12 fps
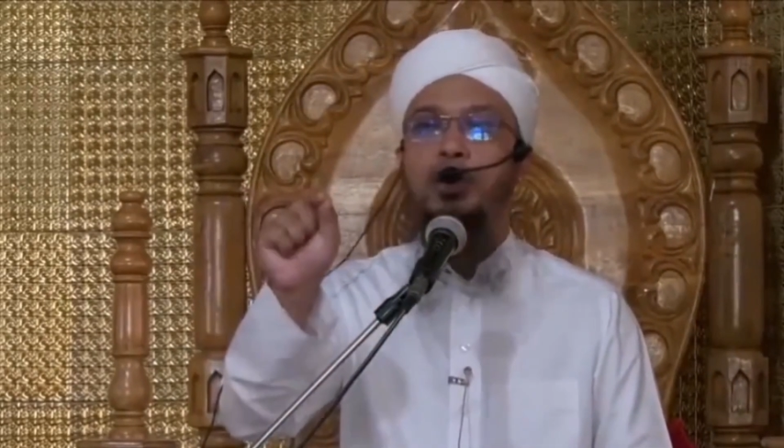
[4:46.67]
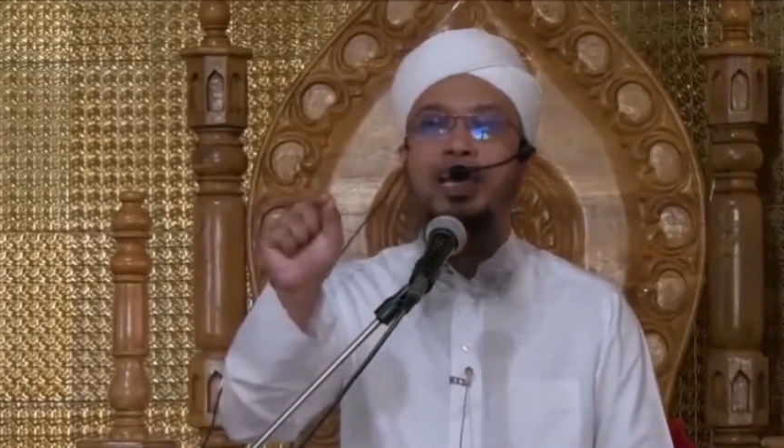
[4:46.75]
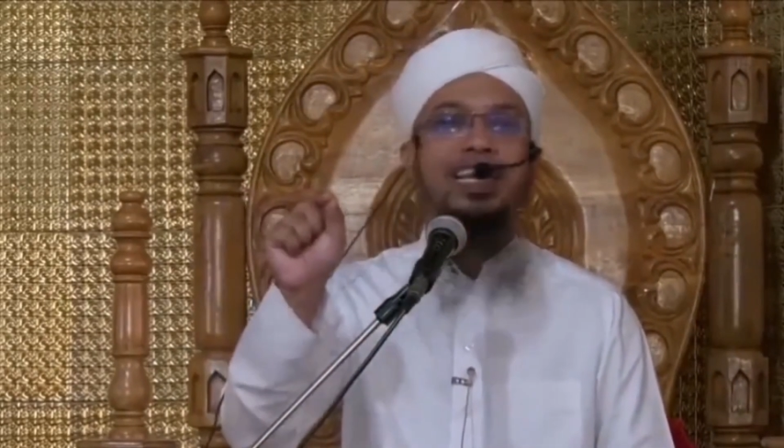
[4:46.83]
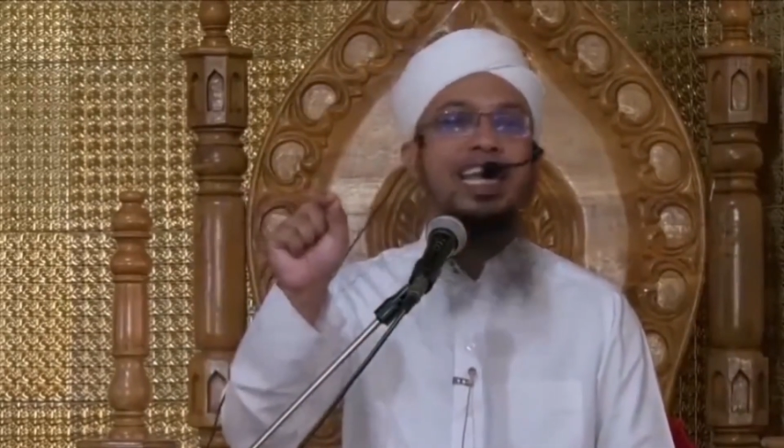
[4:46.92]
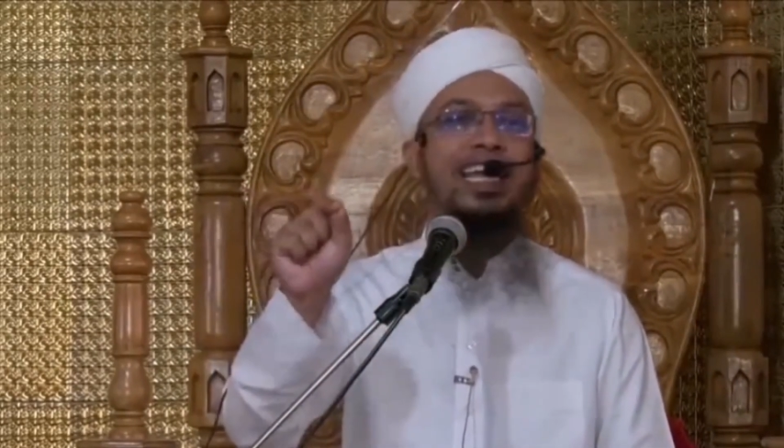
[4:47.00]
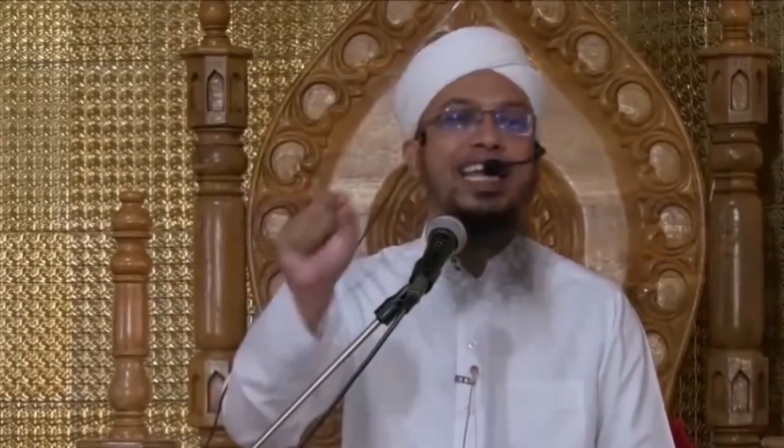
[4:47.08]

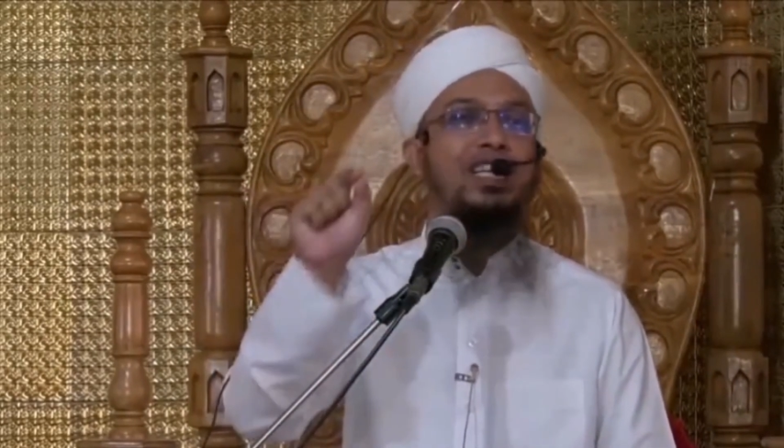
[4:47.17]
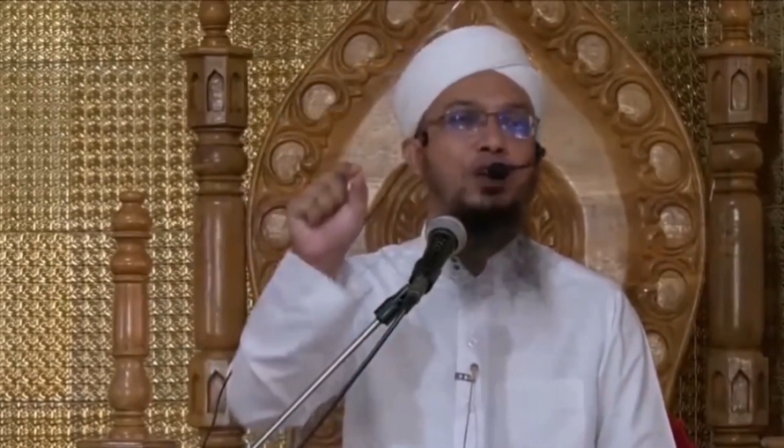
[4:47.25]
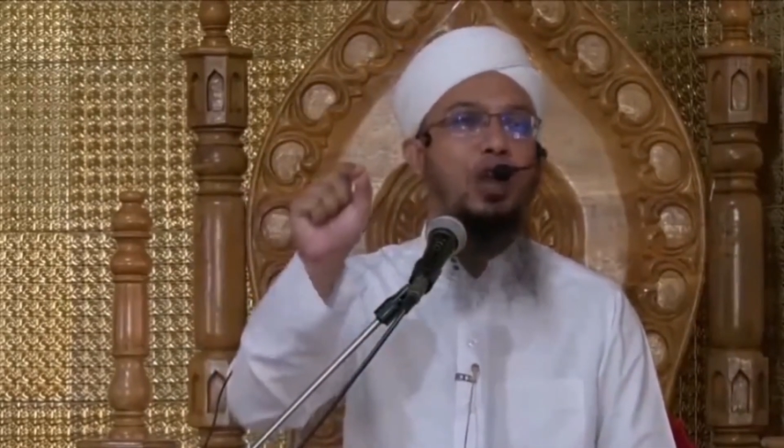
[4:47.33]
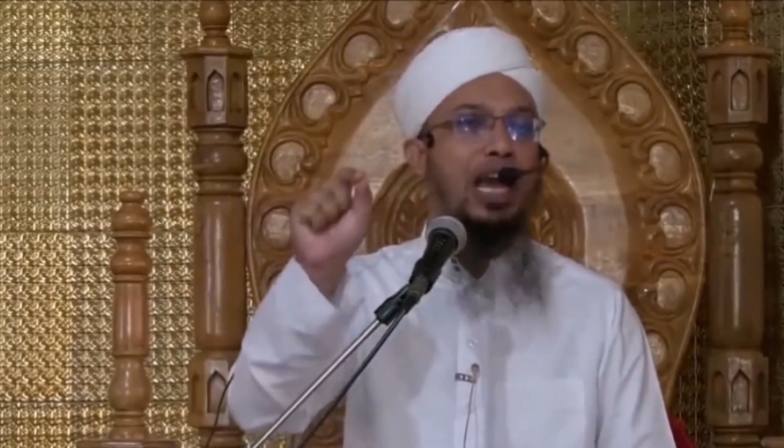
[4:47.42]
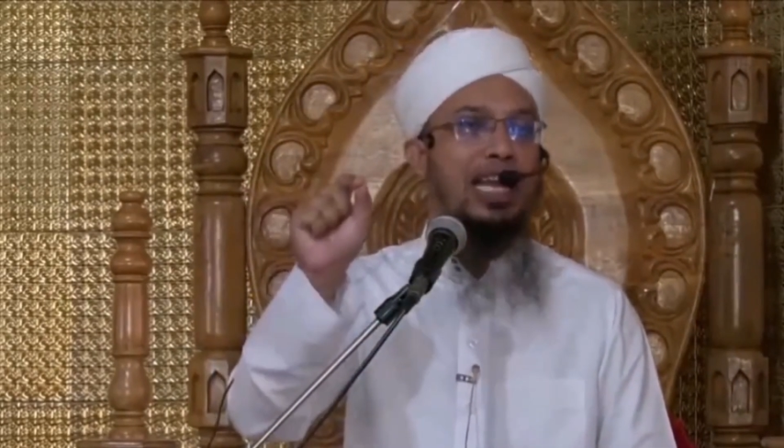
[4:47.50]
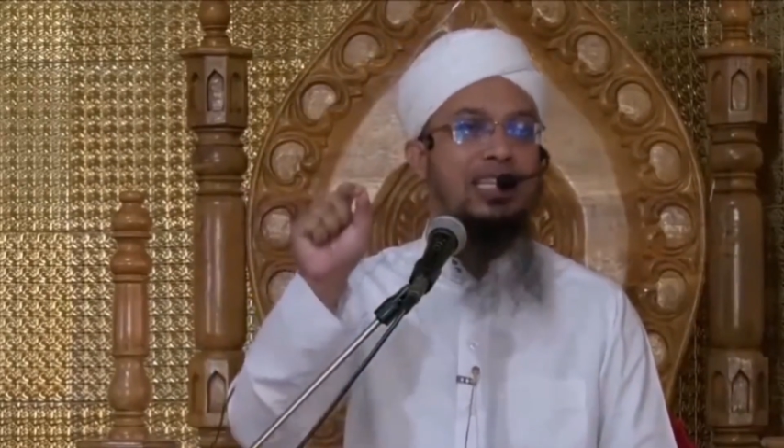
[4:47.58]
কাউকে ডেকে
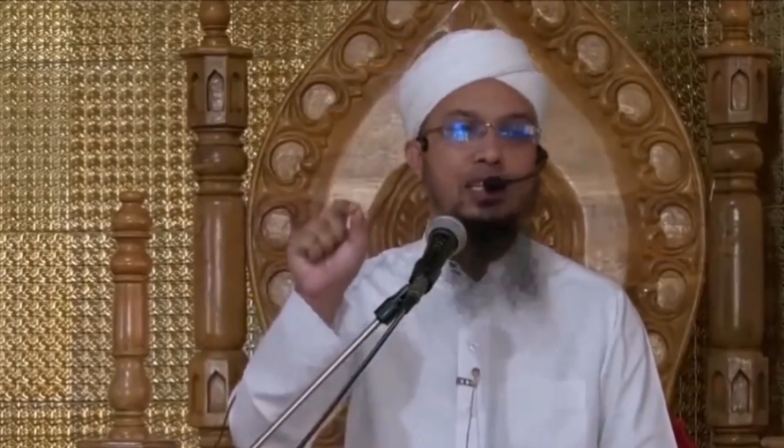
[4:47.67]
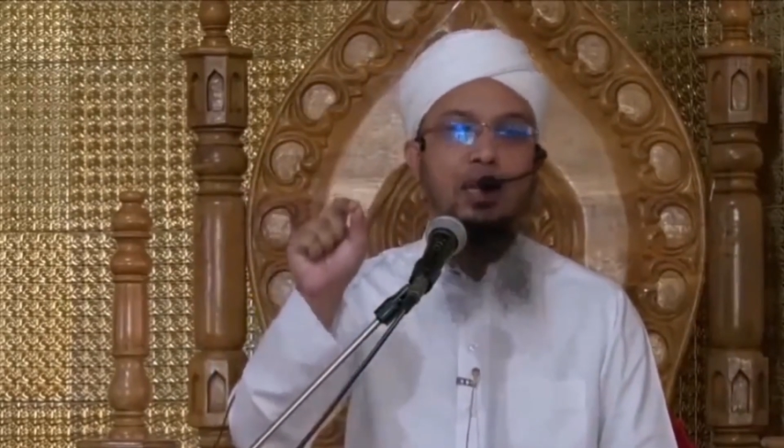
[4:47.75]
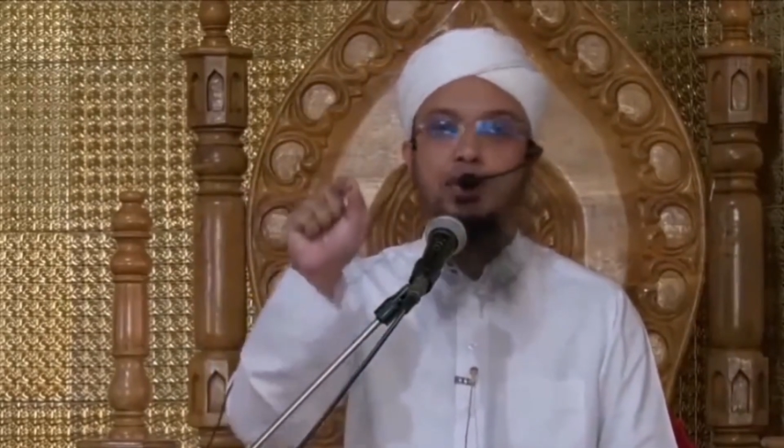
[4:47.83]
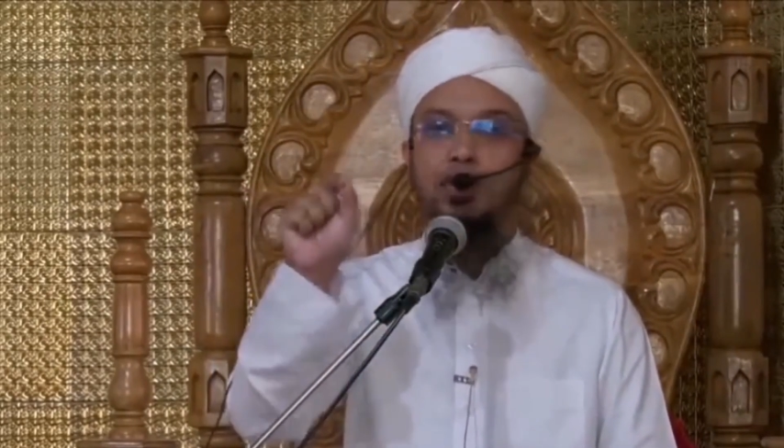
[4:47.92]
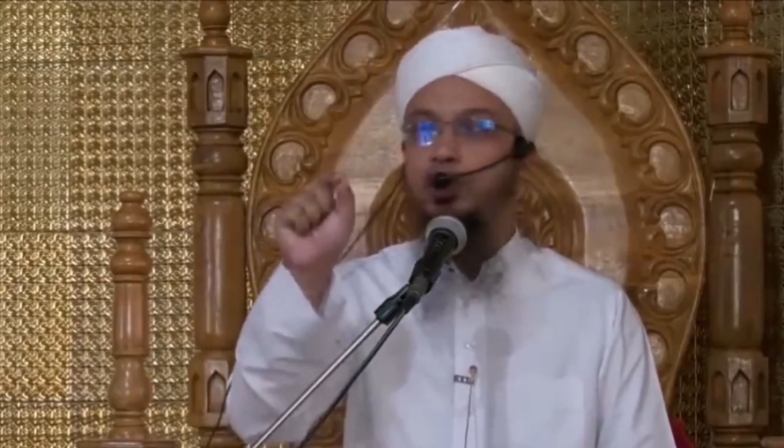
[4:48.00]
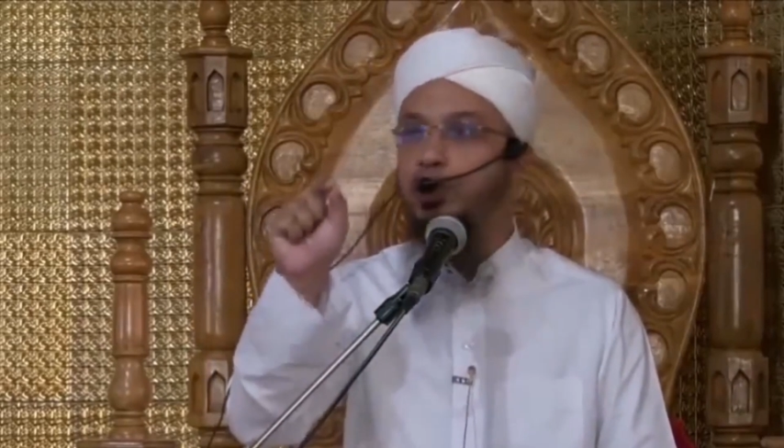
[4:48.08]
তোলা
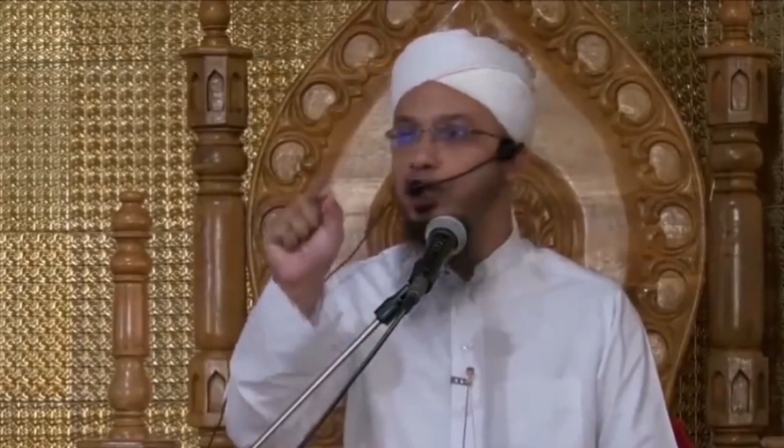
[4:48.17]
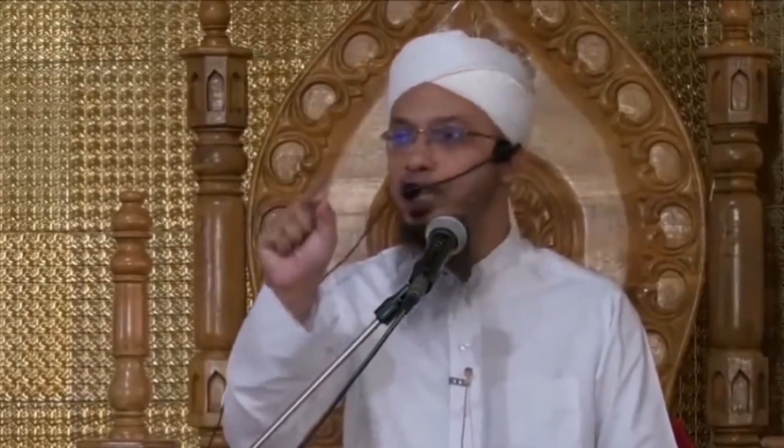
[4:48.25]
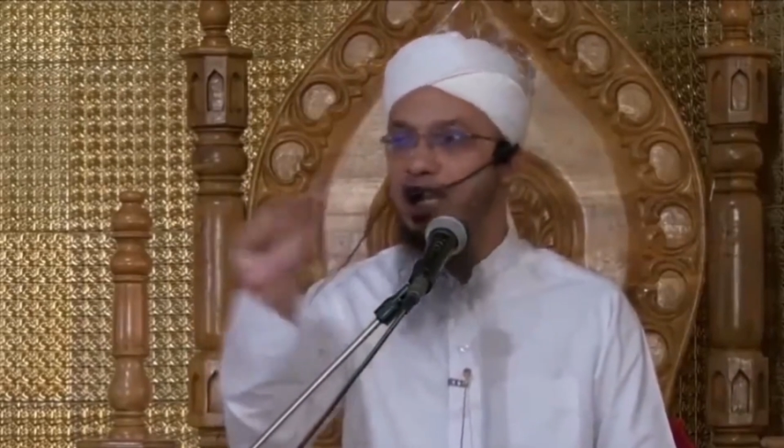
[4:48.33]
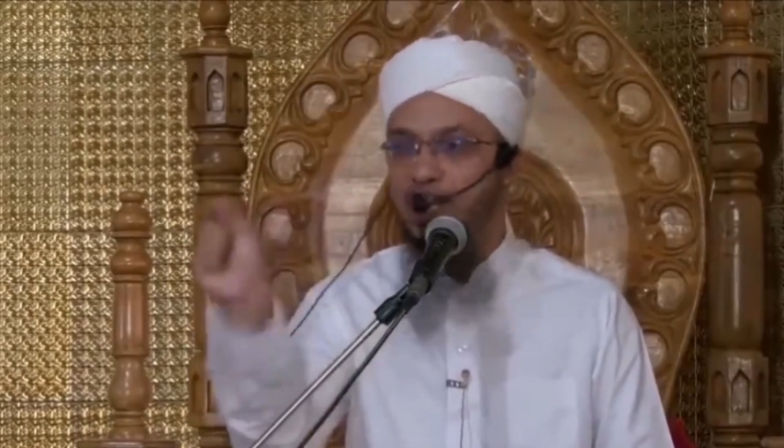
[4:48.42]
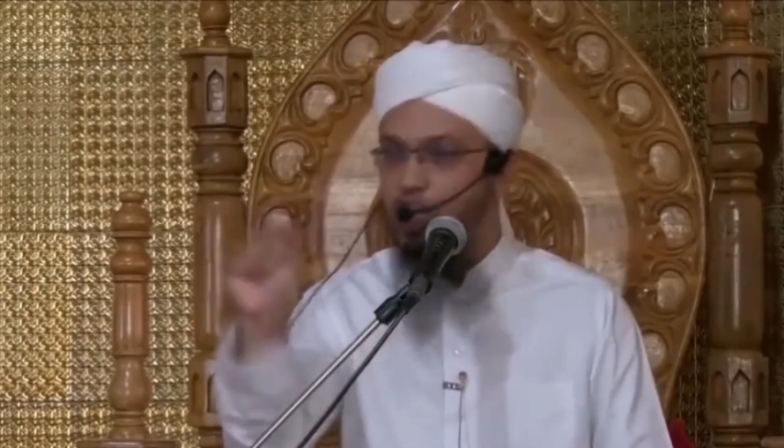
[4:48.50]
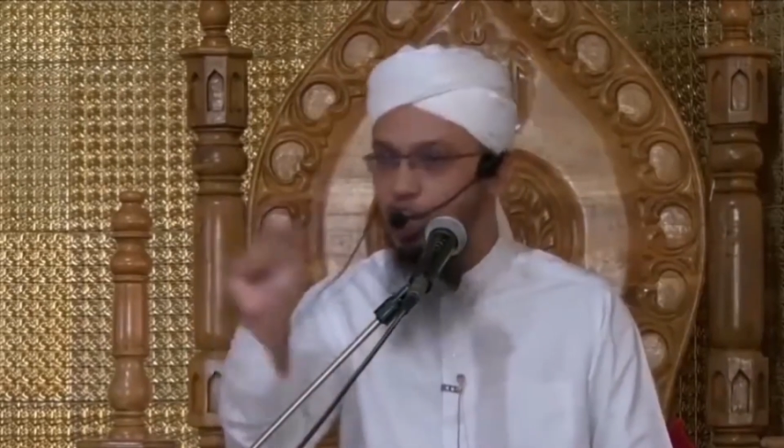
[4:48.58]
ইসলামের
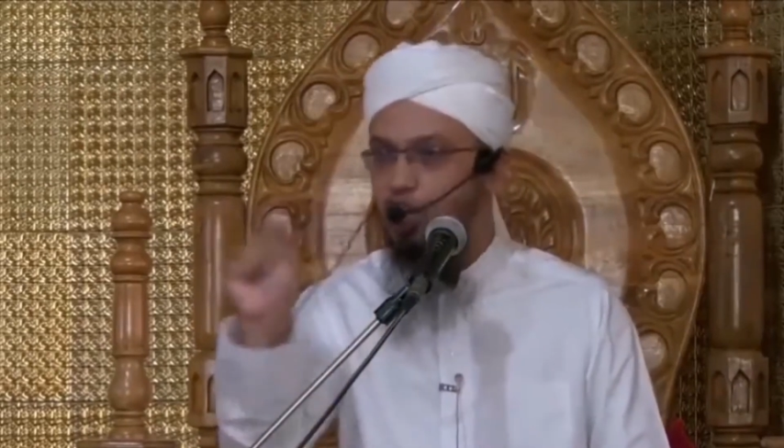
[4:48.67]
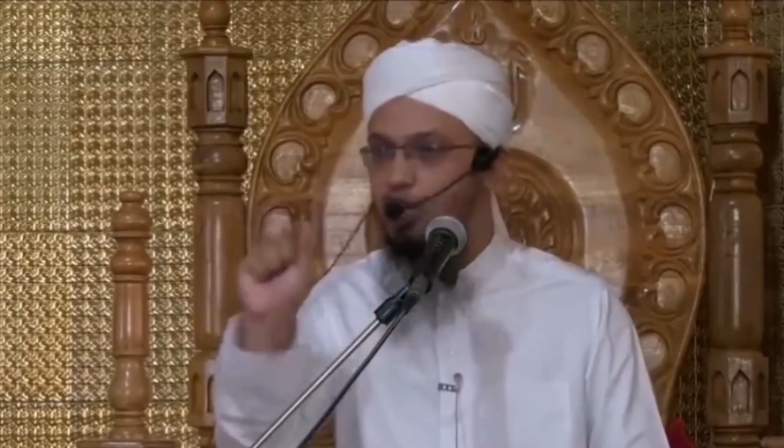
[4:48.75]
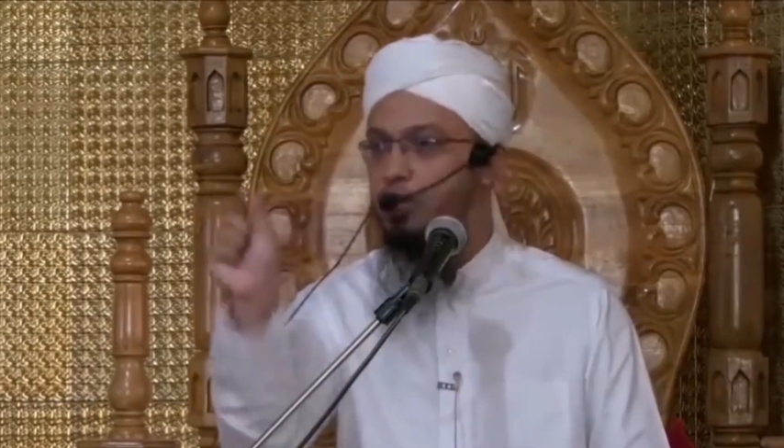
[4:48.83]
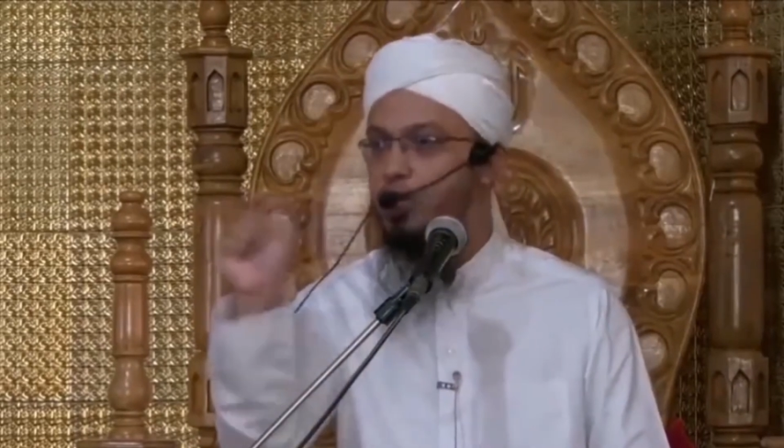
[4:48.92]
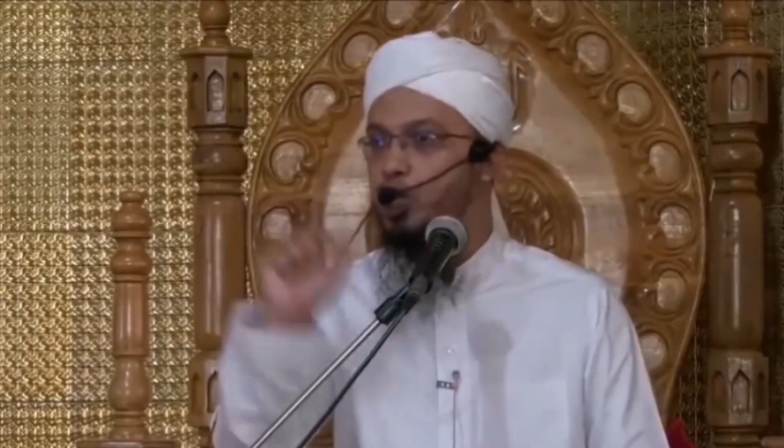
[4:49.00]
শরীয়তে নির্দেশিত